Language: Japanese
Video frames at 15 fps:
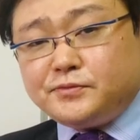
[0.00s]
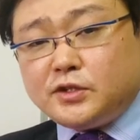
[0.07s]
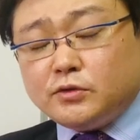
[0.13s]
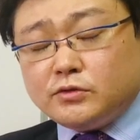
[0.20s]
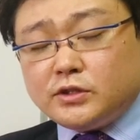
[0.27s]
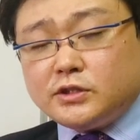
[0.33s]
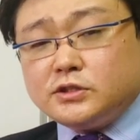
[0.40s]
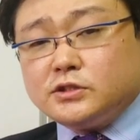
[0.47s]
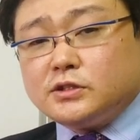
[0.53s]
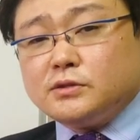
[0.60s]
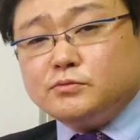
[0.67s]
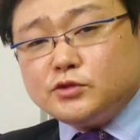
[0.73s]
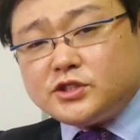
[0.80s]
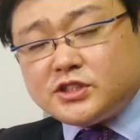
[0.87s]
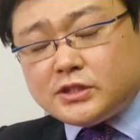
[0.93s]
基本的人
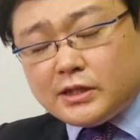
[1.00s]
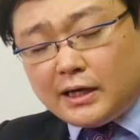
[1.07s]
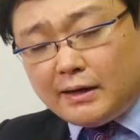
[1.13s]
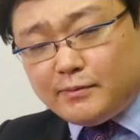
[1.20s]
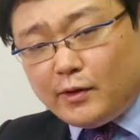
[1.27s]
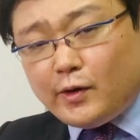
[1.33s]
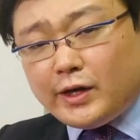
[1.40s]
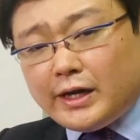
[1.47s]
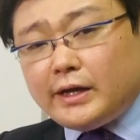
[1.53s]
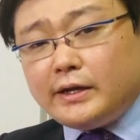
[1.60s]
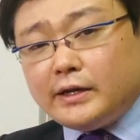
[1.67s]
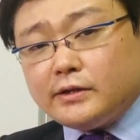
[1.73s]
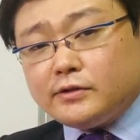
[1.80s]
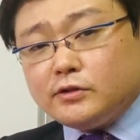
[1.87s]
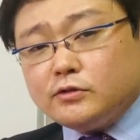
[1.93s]
権を無視して構わない
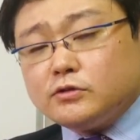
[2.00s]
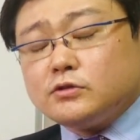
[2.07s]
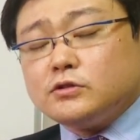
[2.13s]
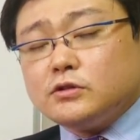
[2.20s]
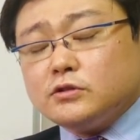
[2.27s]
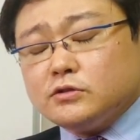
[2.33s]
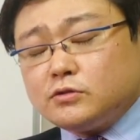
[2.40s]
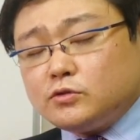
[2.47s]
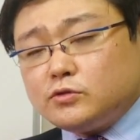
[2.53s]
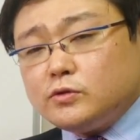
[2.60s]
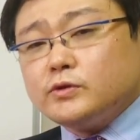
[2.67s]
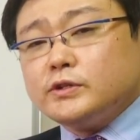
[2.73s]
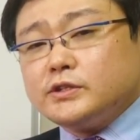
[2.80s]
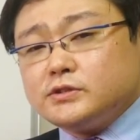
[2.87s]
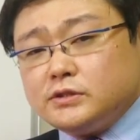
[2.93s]
なんていうこ
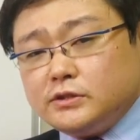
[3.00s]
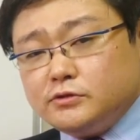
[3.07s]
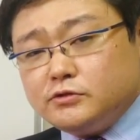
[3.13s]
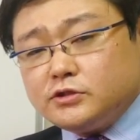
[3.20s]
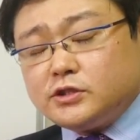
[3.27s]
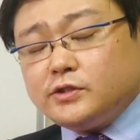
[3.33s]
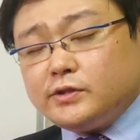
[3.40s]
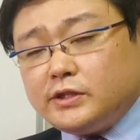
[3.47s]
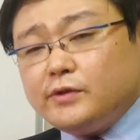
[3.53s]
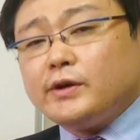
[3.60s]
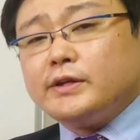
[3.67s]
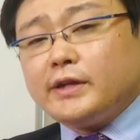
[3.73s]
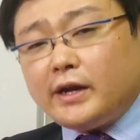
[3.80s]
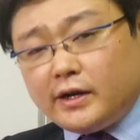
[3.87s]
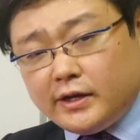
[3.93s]
とをですね許していて
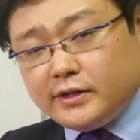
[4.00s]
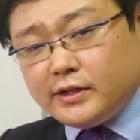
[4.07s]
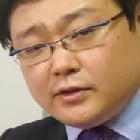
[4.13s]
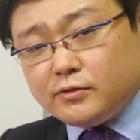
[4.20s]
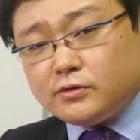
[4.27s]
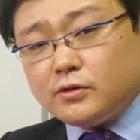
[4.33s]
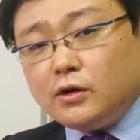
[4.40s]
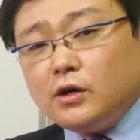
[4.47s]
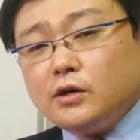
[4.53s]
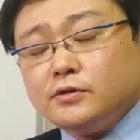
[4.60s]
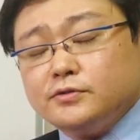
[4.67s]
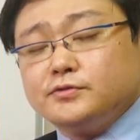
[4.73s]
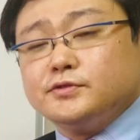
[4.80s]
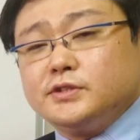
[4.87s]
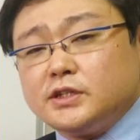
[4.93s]
はならないだろう
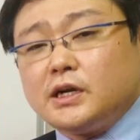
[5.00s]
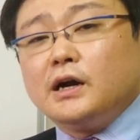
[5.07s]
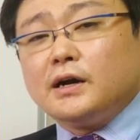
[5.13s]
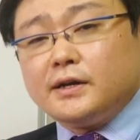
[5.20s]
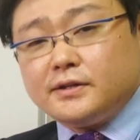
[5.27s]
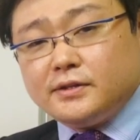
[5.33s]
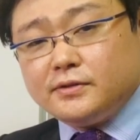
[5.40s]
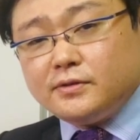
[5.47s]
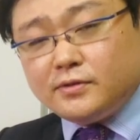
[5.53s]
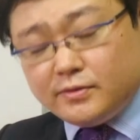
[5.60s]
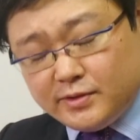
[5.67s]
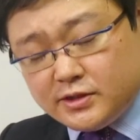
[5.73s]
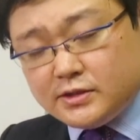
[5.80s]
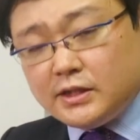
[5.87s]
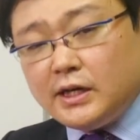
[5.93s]
というふうに考えており
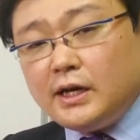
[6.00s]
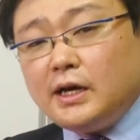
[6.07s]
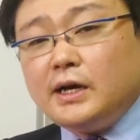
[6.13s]
ます。